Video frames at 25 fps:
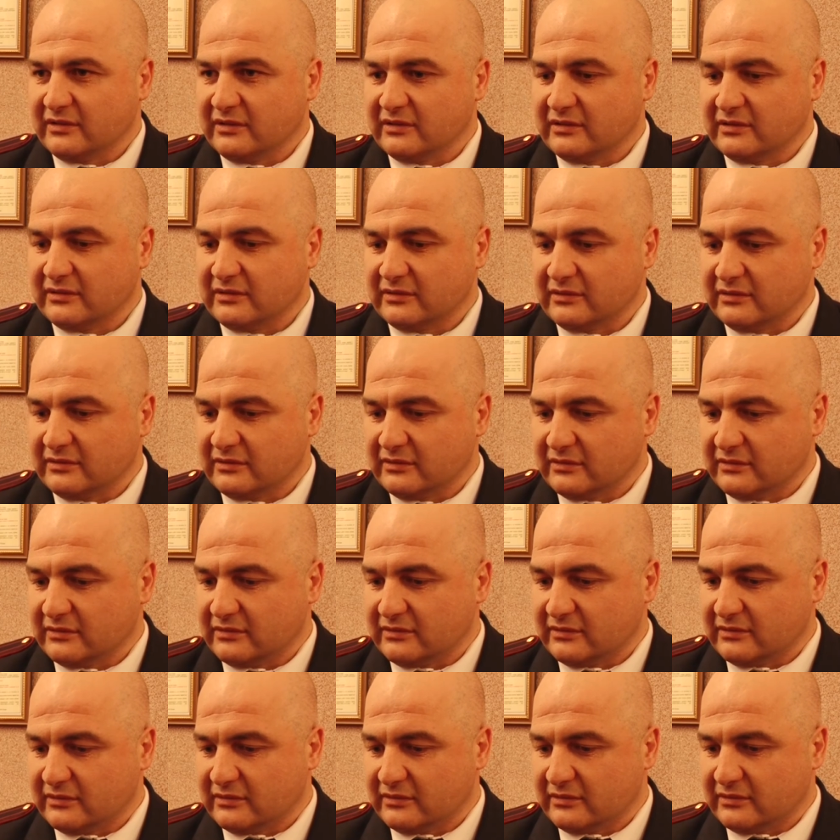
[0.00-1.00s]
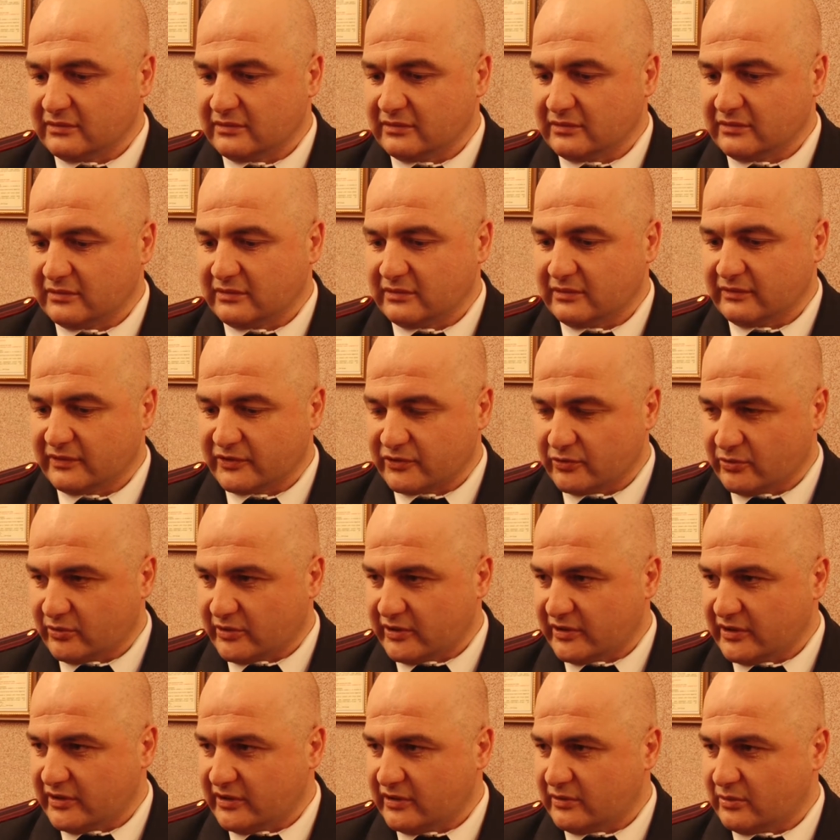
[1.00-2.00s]
э,
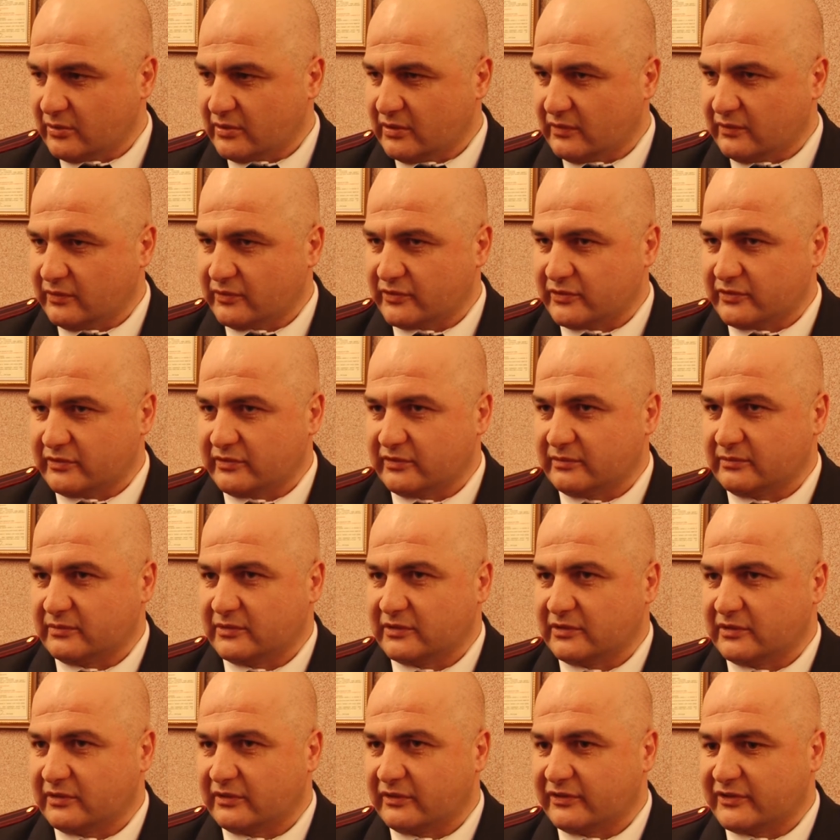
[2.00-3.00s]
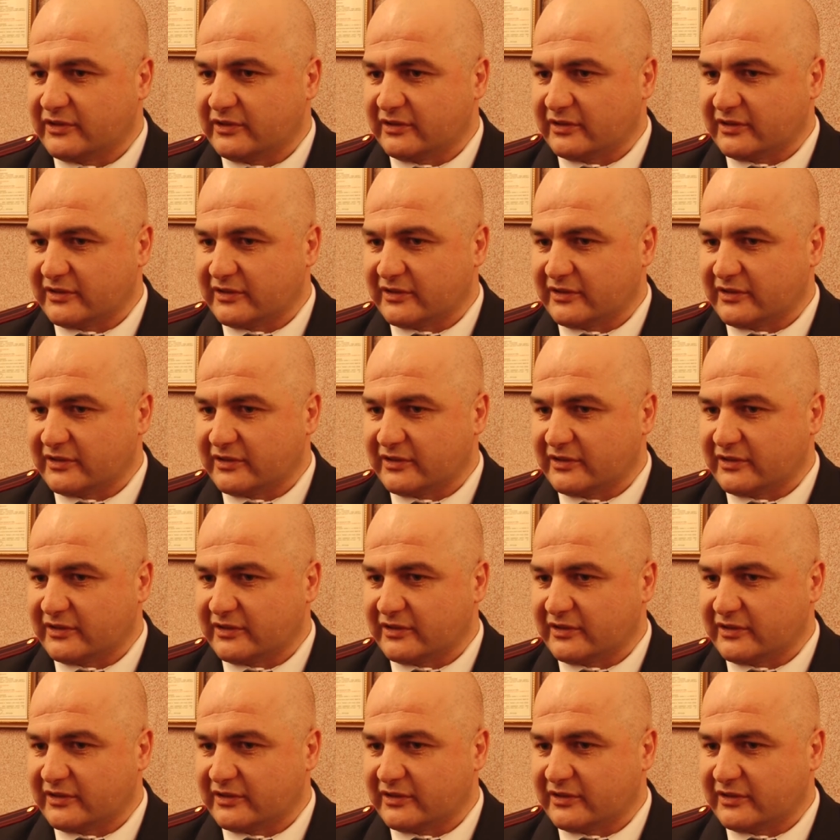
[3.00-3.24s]
высокая дана руководством ФСИН э,